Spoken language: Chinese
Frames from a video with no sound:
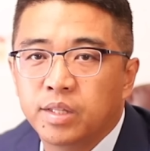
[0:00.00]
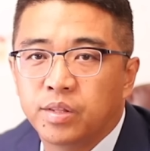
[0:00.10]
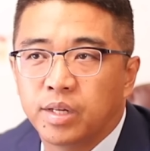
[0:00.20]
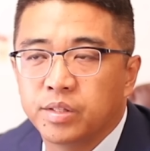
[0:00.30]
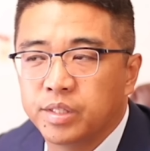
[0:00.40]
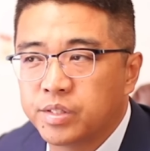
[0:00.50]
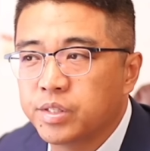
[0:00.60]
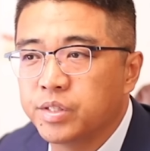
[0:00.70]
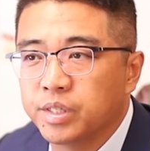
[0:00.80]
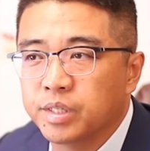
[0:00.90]
那你
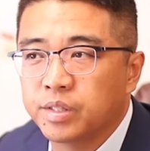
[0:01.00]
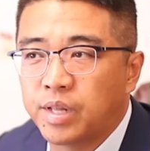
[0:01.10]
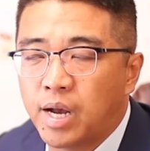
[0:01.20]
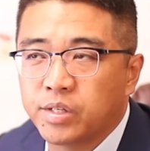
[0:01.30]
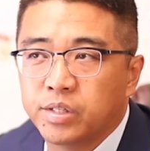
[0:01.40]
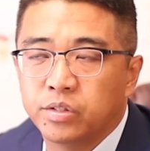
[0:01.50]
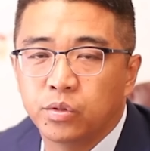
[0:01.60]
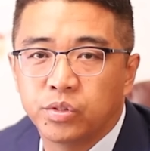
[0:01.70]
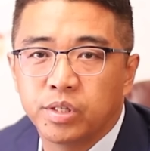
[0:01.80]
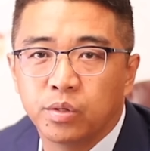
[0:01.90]
自己拿着这
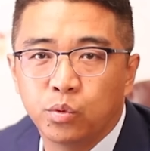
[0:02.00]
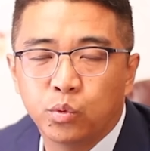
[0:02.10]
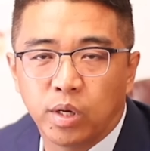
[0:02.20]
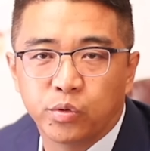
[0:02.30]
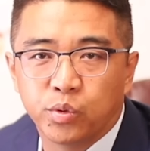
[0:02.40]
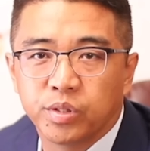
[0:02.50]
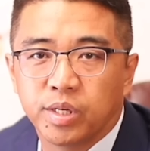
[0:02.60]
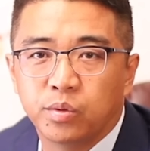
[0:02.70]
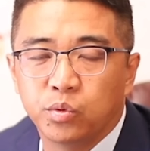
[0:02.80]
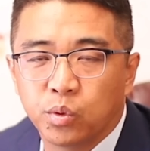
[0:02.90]
这个旅转学
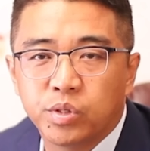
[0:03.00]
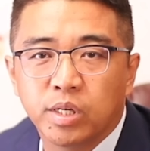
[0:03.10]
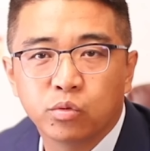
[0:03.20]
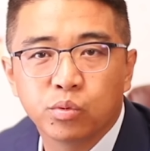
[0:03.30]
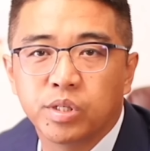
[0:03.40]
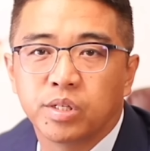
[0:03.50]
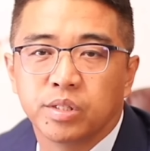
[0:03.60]
的旅游签出境，